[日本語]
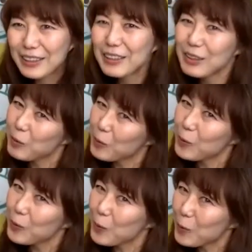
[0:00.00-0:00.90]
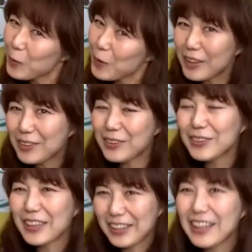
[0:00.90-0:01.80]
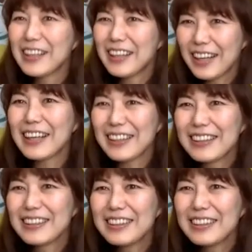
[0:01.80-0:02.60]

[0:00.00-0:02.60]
い、なるほど、方角というかね、うん、はい、